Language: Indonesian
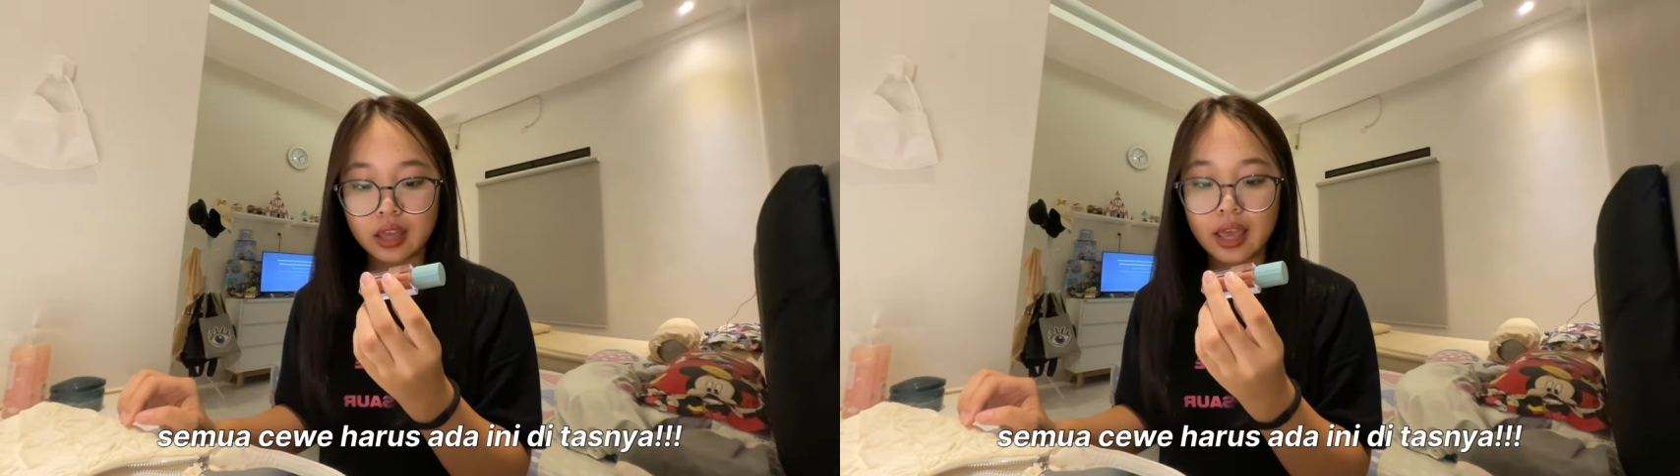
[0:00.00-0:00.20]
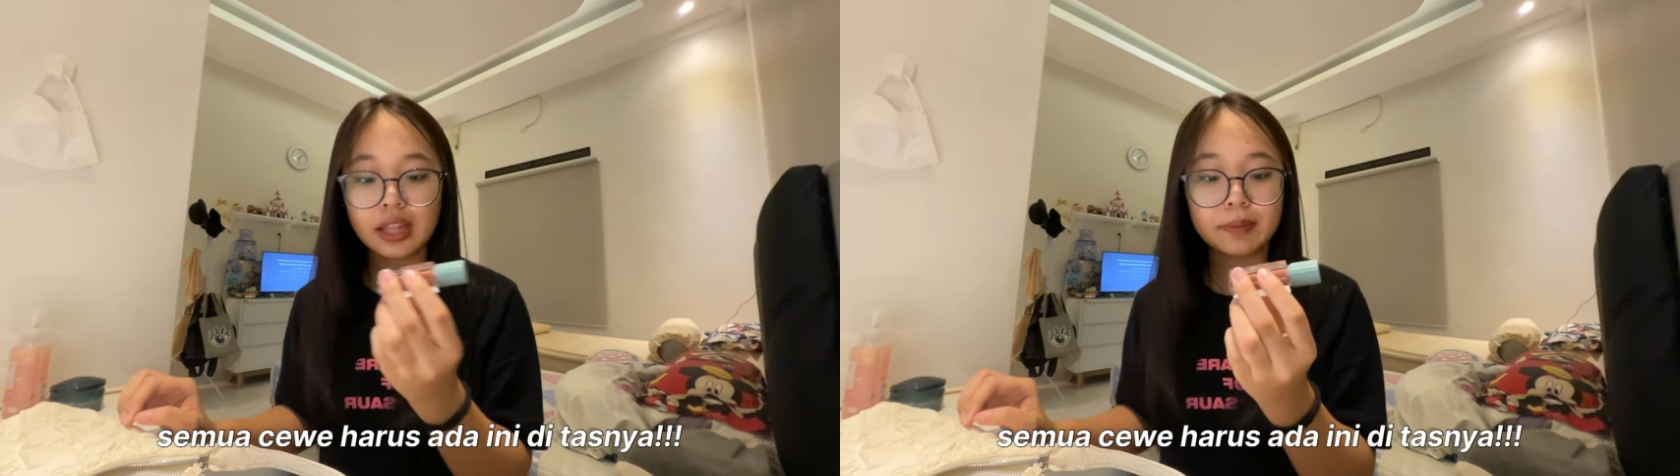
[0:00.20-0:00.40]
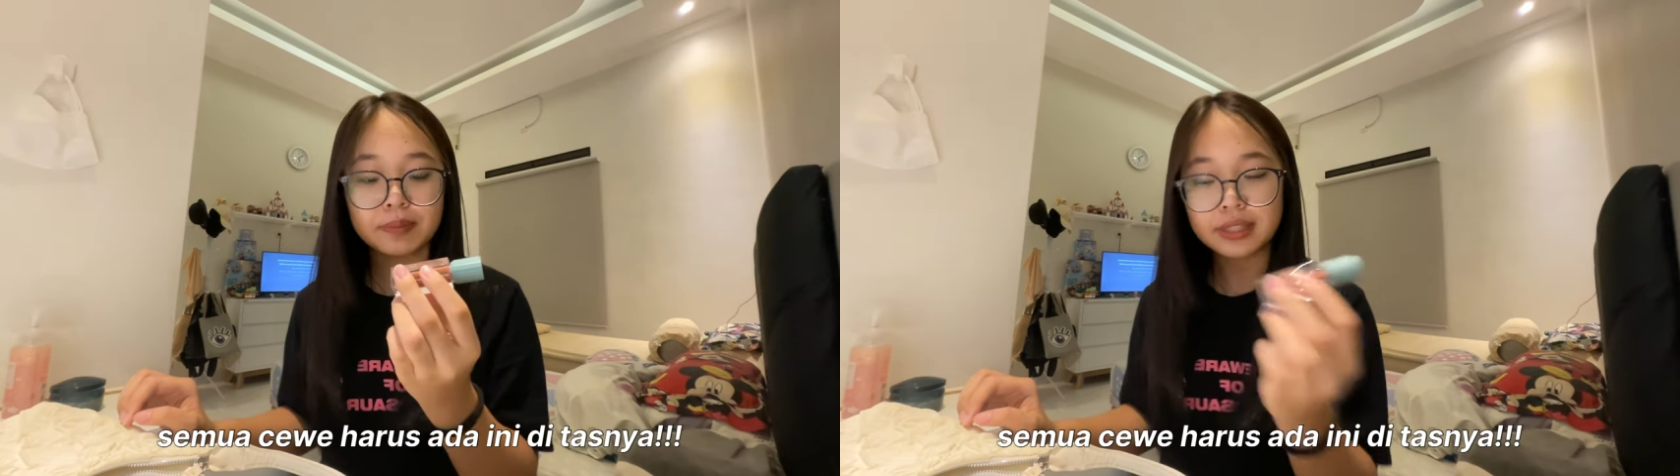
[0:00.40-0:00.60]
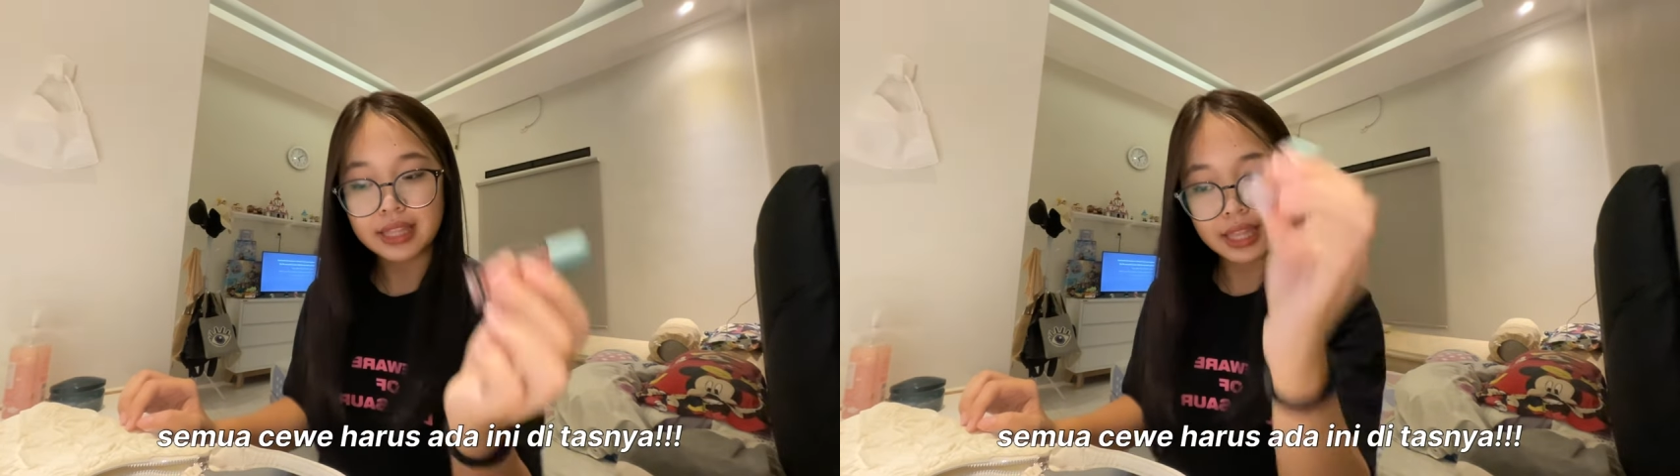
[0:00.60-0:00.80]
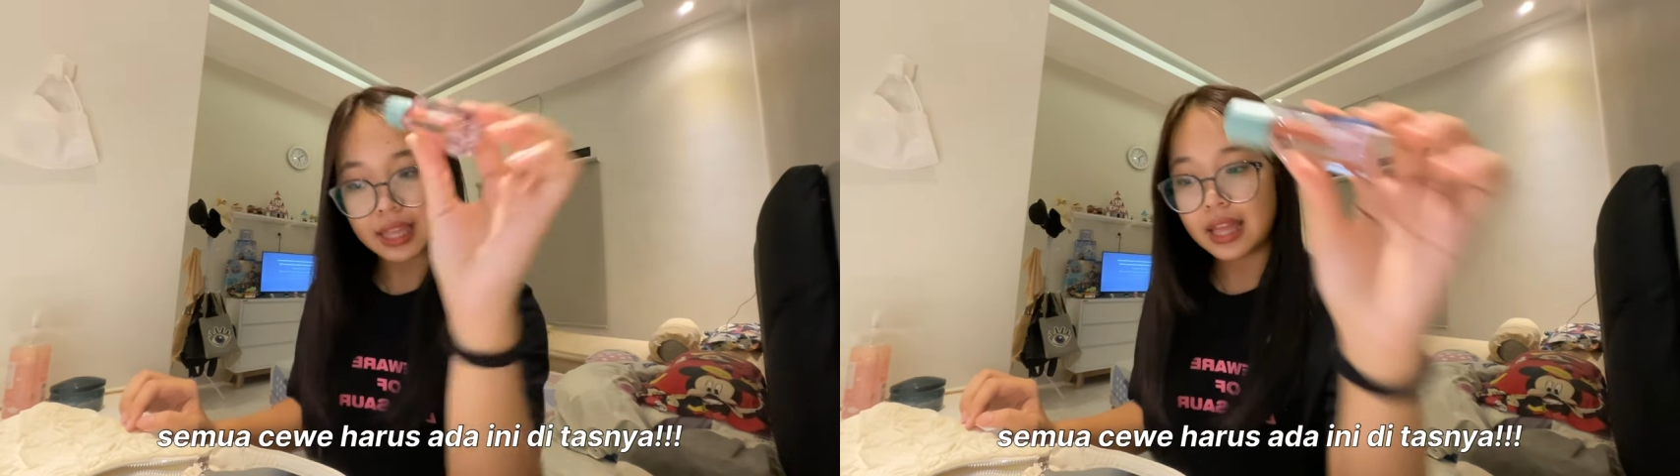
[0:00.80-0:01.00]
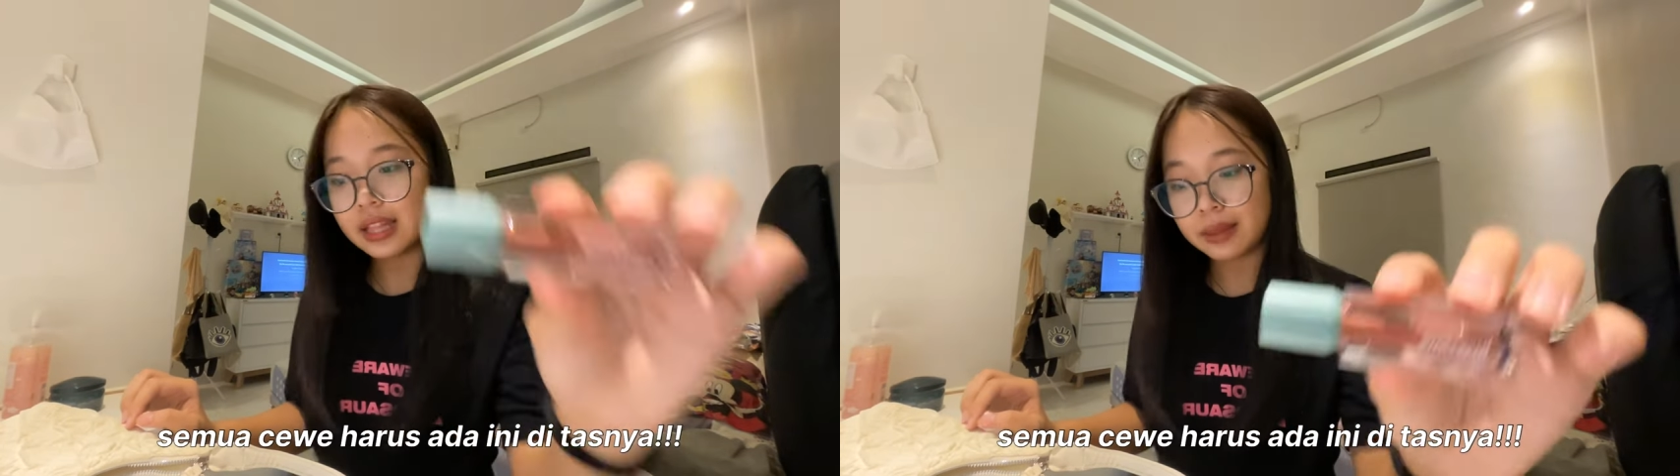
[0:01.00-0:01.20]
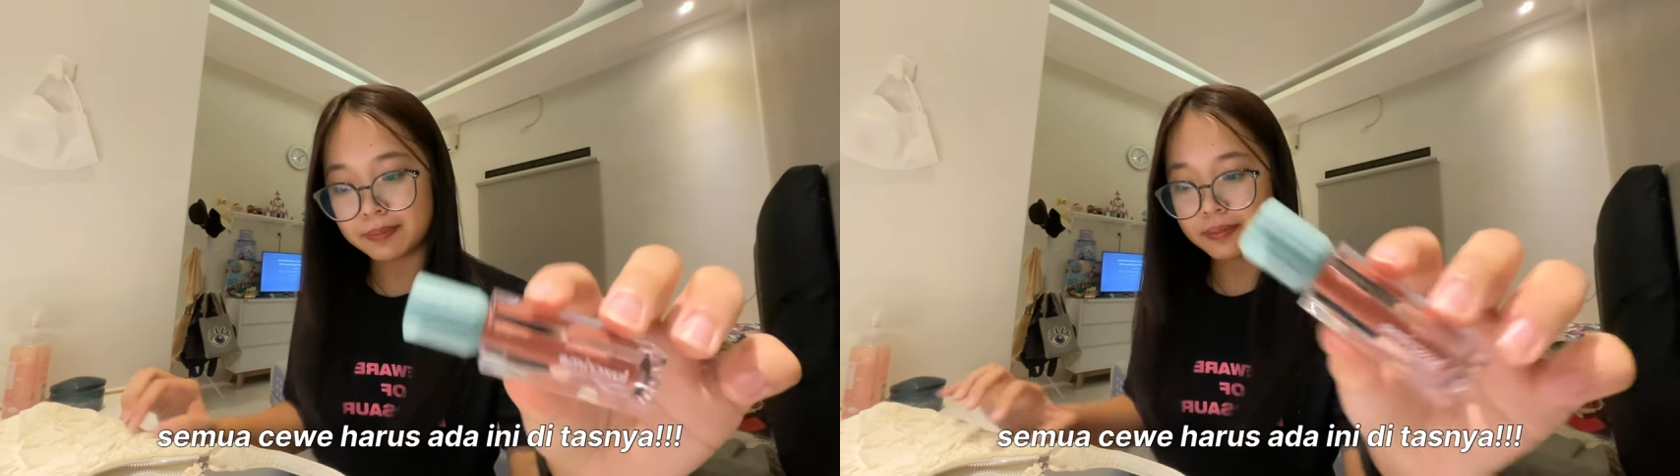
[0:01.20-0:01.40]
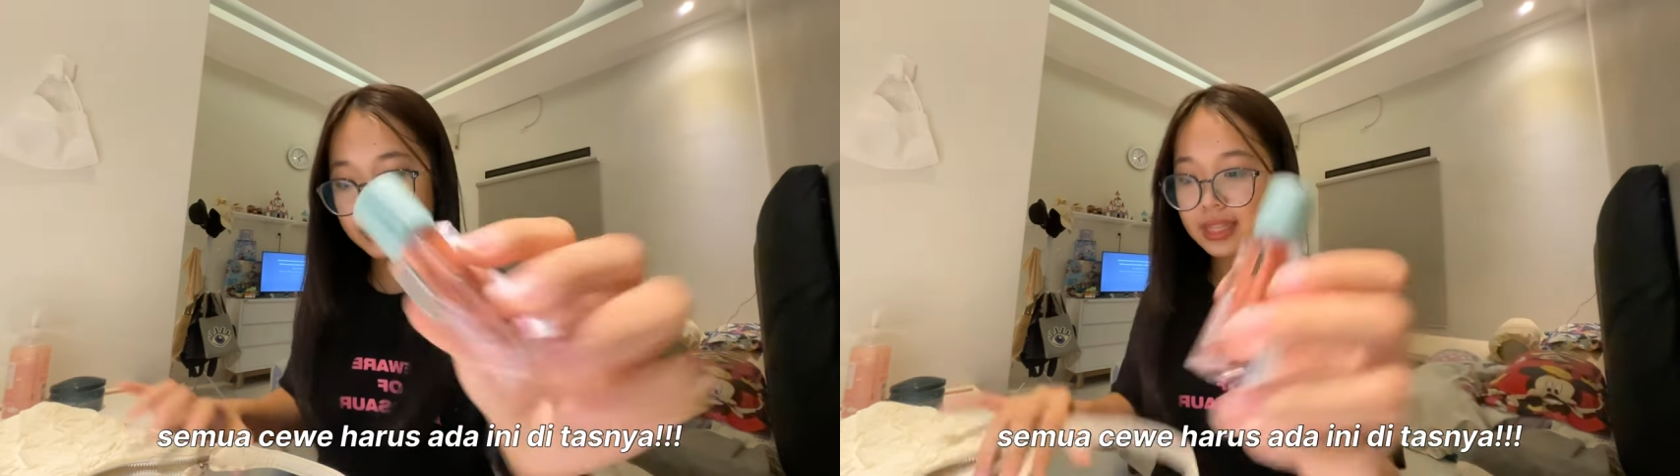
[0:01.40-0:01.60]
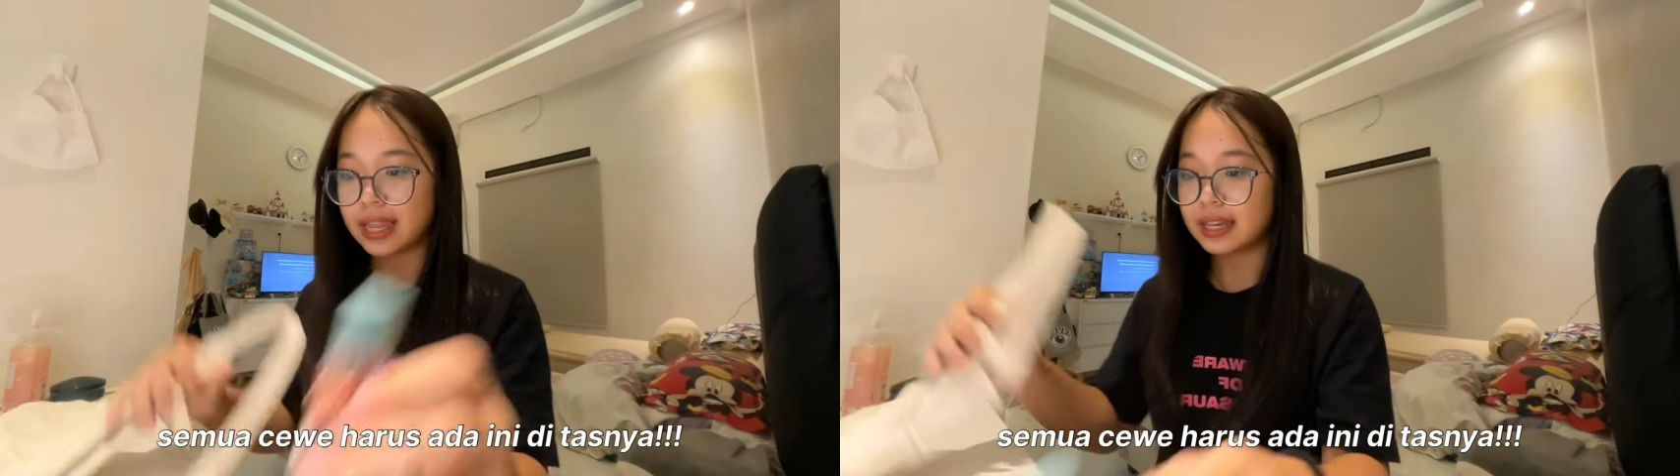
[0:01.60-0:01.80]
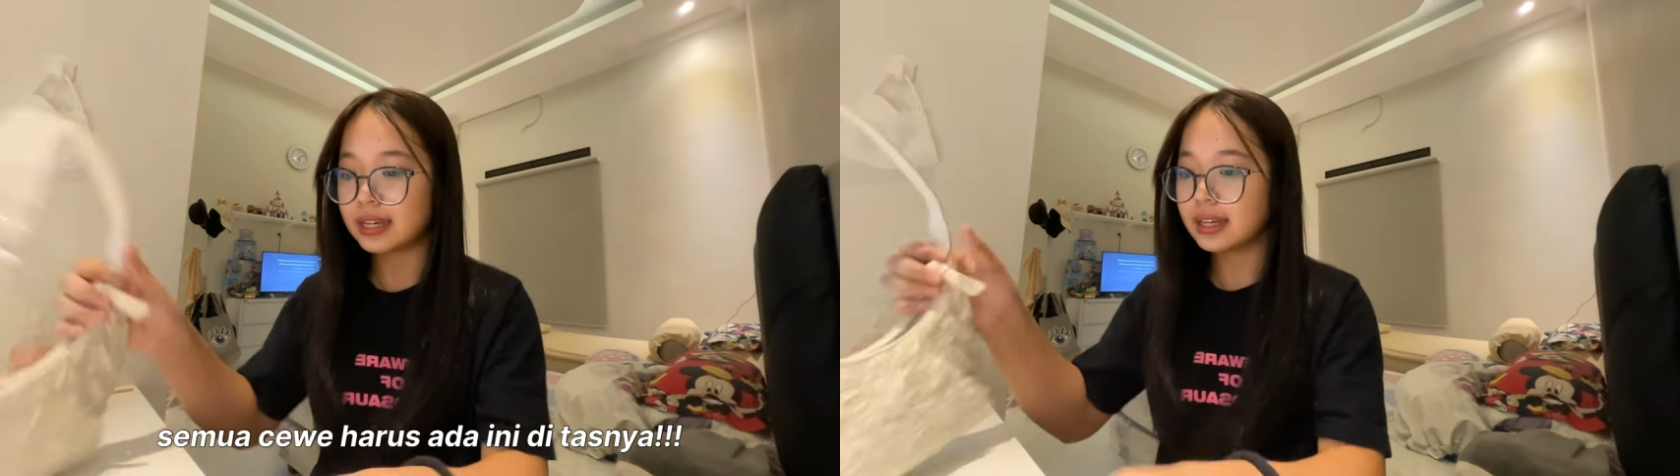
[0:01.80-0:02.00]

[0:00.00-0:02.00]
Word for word: Eh lip ya lip stain